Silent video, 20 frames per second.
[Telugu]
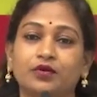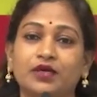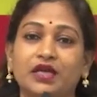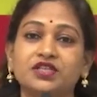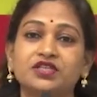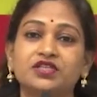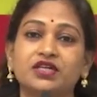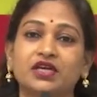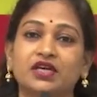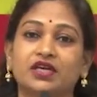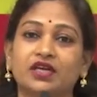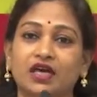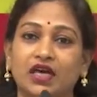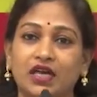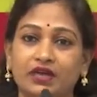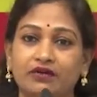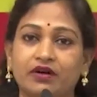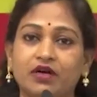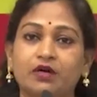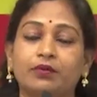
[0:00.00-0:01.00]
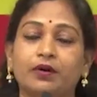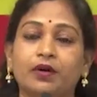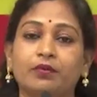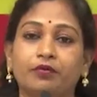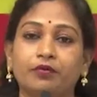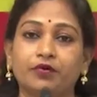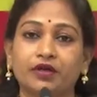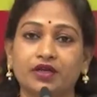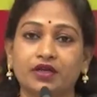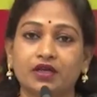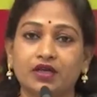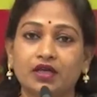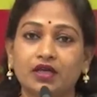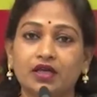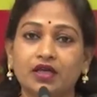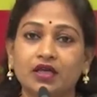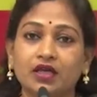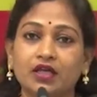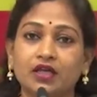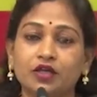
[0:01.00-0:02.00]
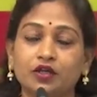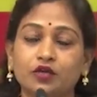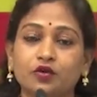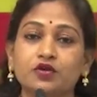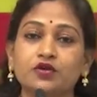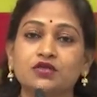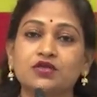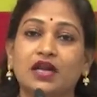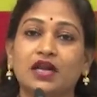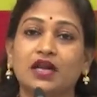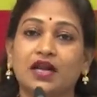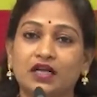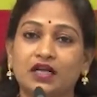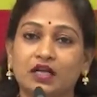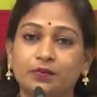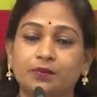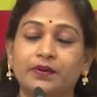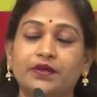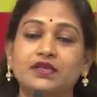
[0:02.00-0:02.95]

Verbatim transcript: గంజాయికి అలవాటు పడిపోయి ఈరోజు అలాంటి